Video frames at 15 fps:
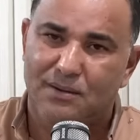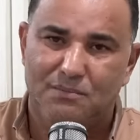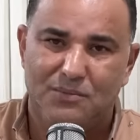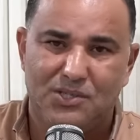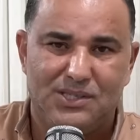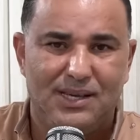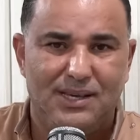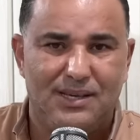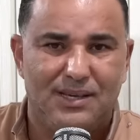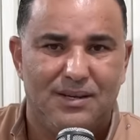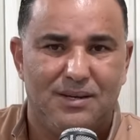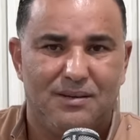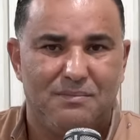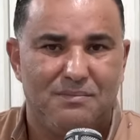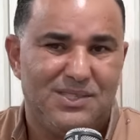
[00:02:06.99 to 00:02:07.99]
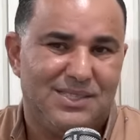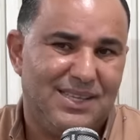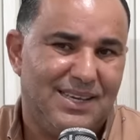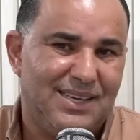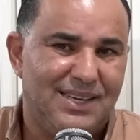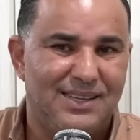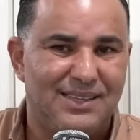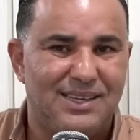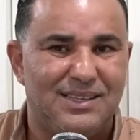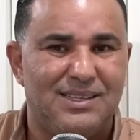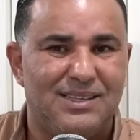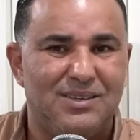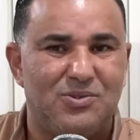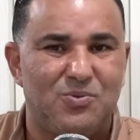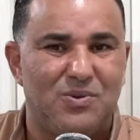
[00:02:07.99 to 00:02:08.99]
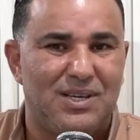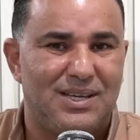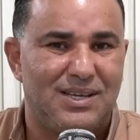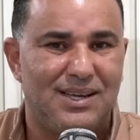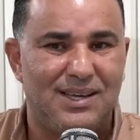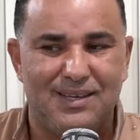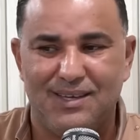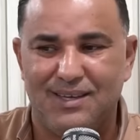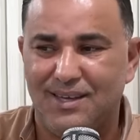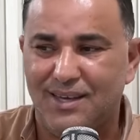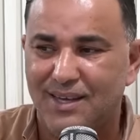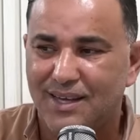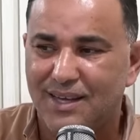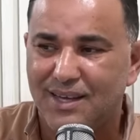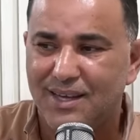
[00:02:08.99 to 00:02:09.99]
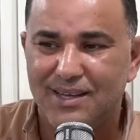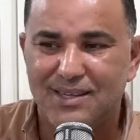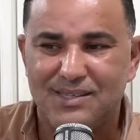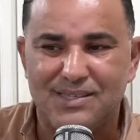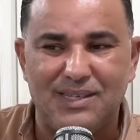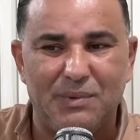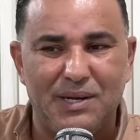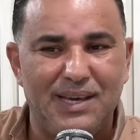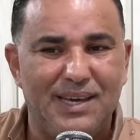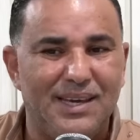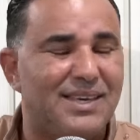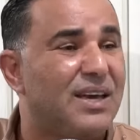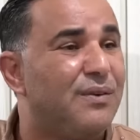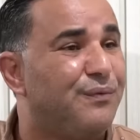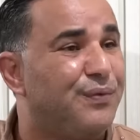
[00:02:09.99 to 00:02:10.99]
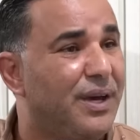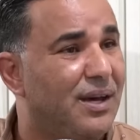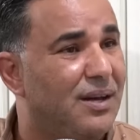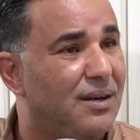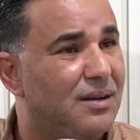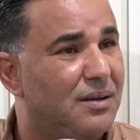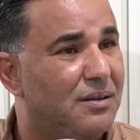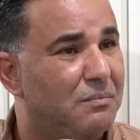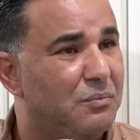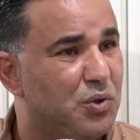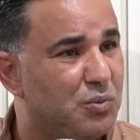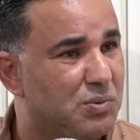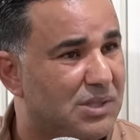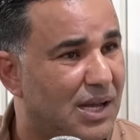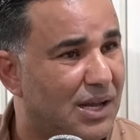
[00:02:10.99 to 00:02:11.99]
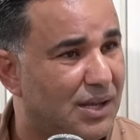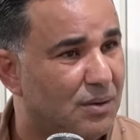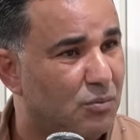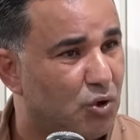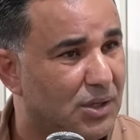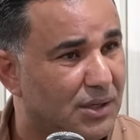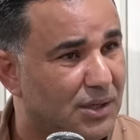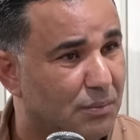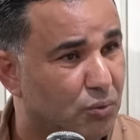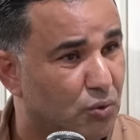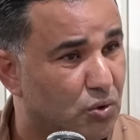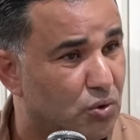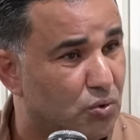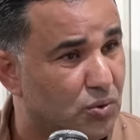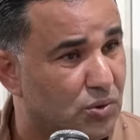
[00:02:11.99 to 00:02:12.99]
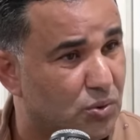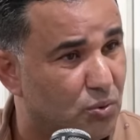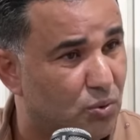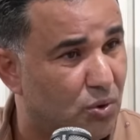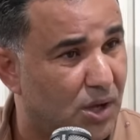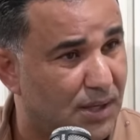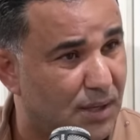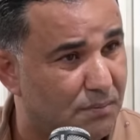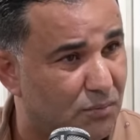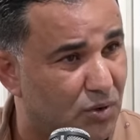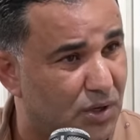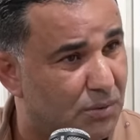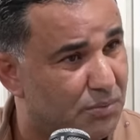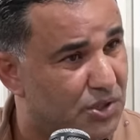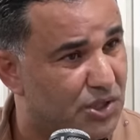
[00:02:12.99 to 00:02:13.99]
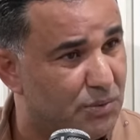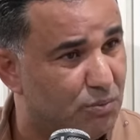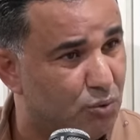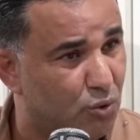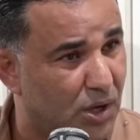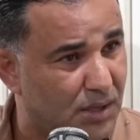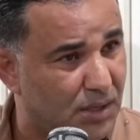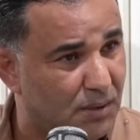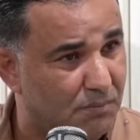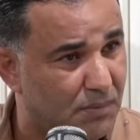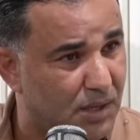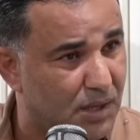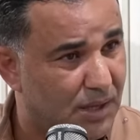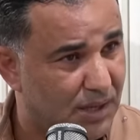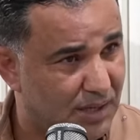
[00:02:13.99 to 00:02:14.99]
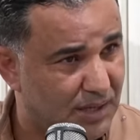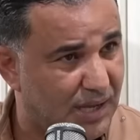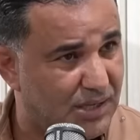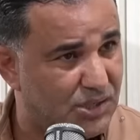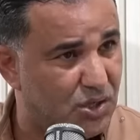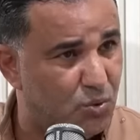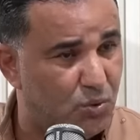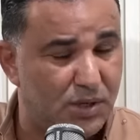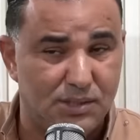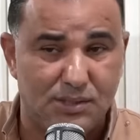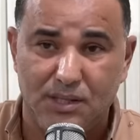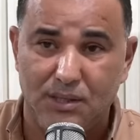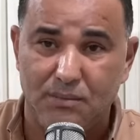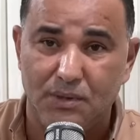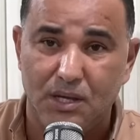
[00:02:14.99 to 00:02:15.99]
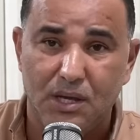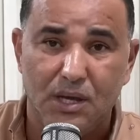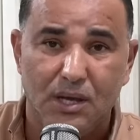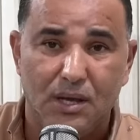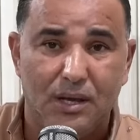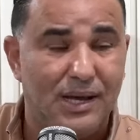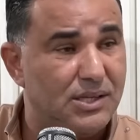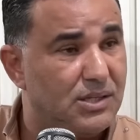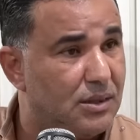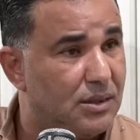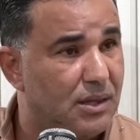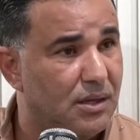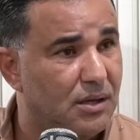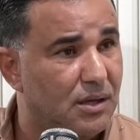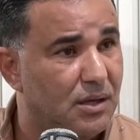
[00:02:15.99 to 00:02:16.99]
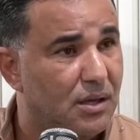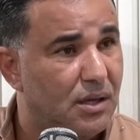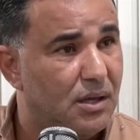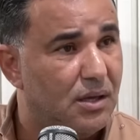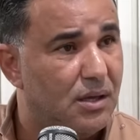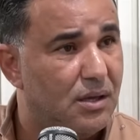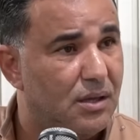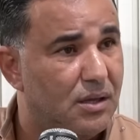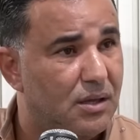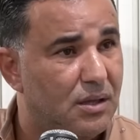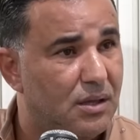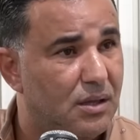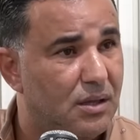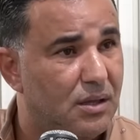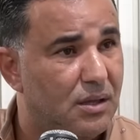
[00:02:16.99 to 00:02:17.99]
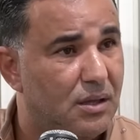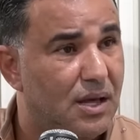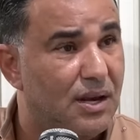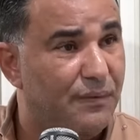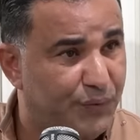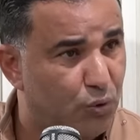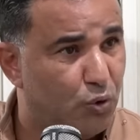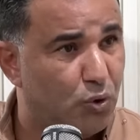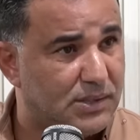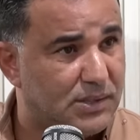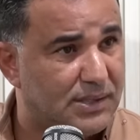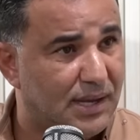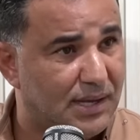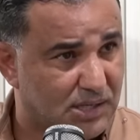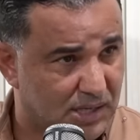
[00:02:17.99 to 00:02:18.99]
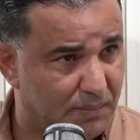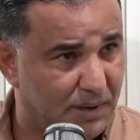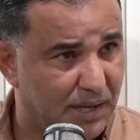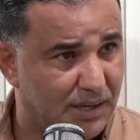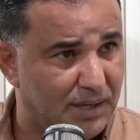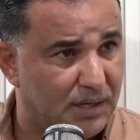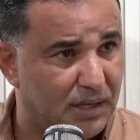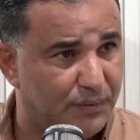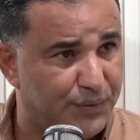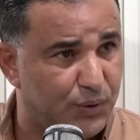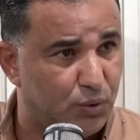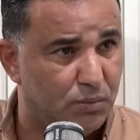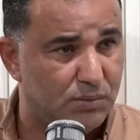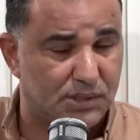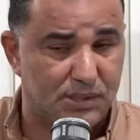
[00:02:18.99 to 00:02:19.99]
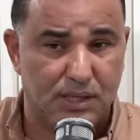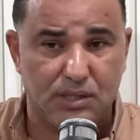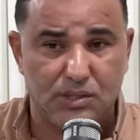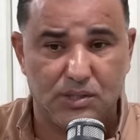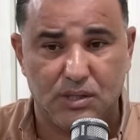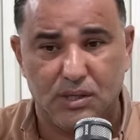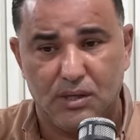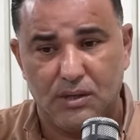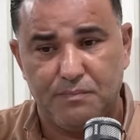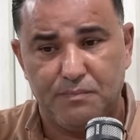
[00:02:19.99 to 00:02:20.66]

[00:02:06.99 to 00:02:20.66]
مستحيل مستحيل هذه التشويه الحقيقه سليم ريحي كان فاعل مش بس حق المختار دبوس يوصل له حكم ولا باش يجيب له حكم هذه حاجه الاولى اسلام الحاجه الثانيه آه 2015 حاب نحكي لك 2015